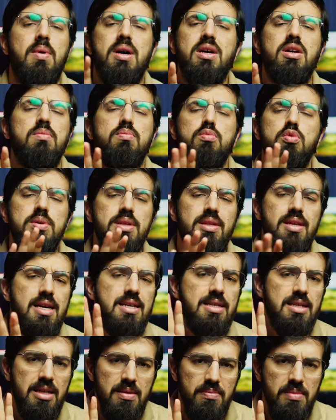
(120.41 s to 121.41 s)
Bakın bu bir
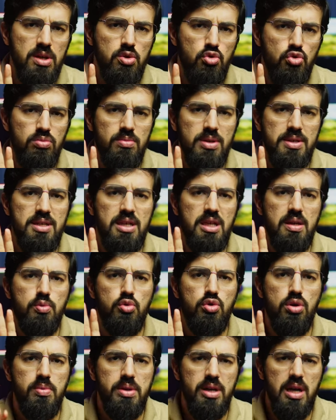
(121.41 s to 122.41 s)
teslimiyet cümlesi gibi
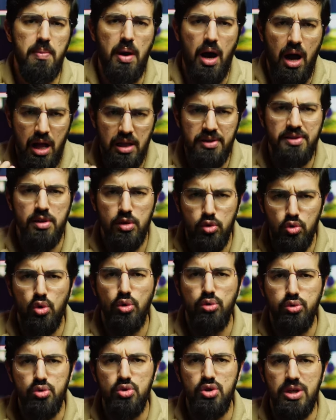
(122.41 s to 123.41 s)
durabilir ama altını
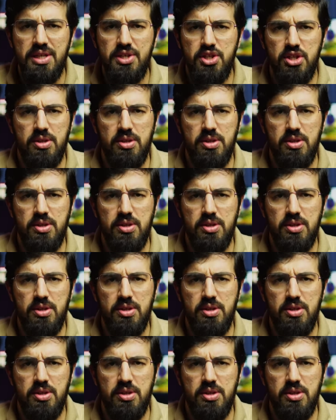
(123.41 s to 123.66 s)
dolduracağız